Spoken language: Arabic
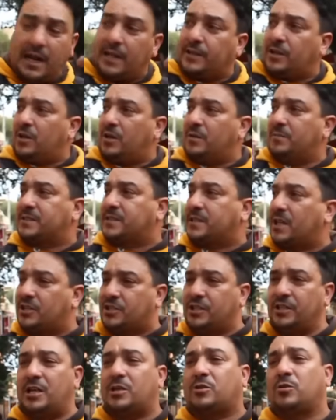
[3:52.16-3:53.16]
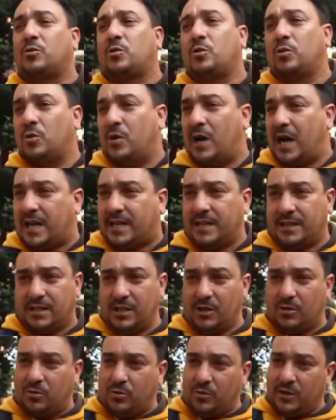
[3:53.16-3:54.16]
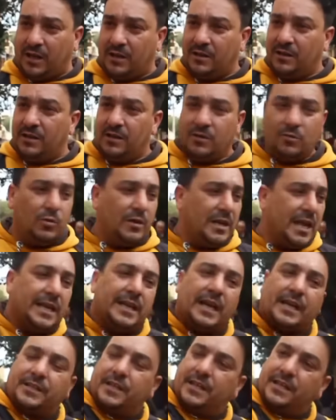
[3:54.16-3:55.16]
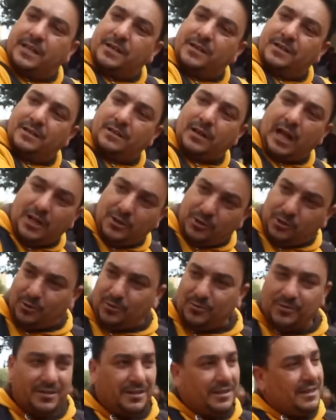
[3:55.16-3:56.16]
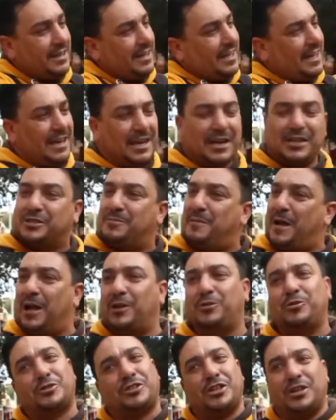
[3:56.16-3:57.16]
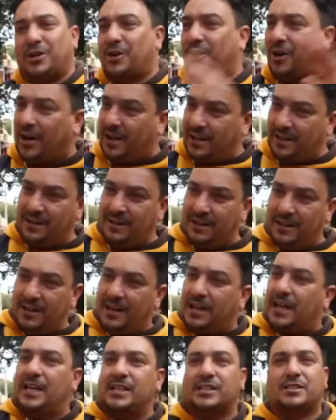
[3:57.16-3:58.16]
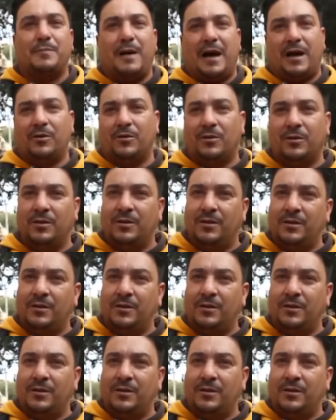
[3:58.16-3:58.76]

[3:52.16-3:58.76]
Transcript: نعطي لهم الساشيات ونقول له هاك دي خويا ولا يقدر عنده يخلص ما عندوش يروح الله يسمح له